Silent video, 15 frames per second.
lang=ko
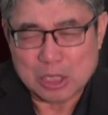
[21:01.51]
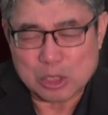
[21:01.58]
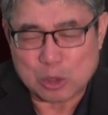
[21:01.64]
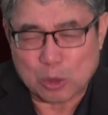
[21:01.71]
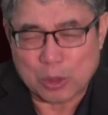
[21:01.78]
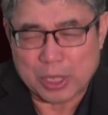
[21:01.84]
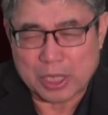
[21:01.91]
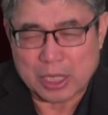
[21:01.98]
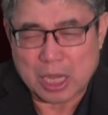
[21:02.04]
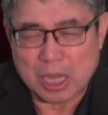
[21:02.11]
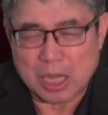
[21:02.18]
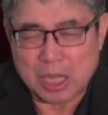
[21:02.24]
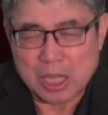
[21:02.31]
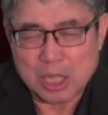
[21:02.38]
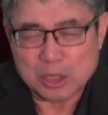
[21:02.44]

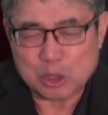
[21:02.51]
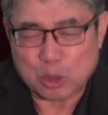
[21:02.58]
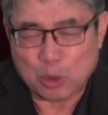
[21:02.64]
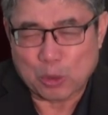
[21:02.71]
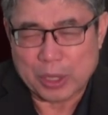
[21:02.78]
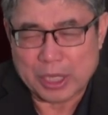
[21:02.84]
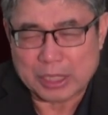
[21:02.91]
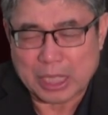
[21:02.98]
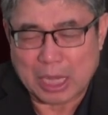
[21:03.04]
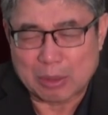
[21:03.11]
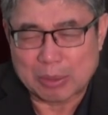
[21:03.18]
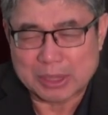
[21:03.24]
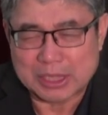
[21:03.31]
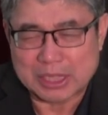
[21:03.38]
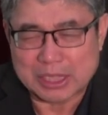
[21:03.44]
교회가
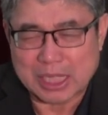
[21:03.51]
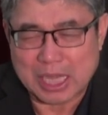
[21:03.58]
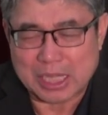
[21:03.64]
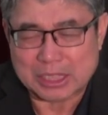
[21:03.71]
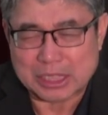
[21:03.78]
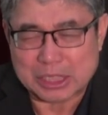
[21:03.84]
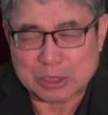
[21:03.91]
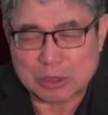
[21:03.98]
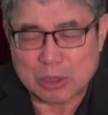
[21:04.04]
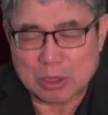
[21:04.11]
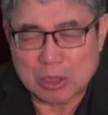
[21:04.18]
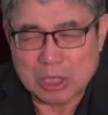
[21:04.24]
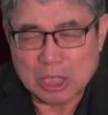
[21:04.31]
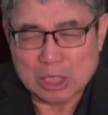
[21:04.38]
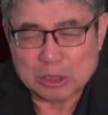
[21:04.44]
교회다워지게
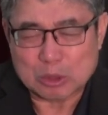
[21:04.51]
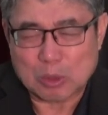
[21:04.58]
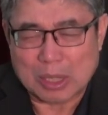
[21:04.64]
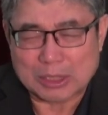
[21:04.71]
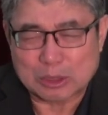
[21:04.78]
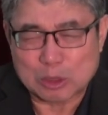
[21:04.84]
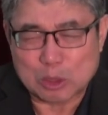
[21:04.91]
하시고 또한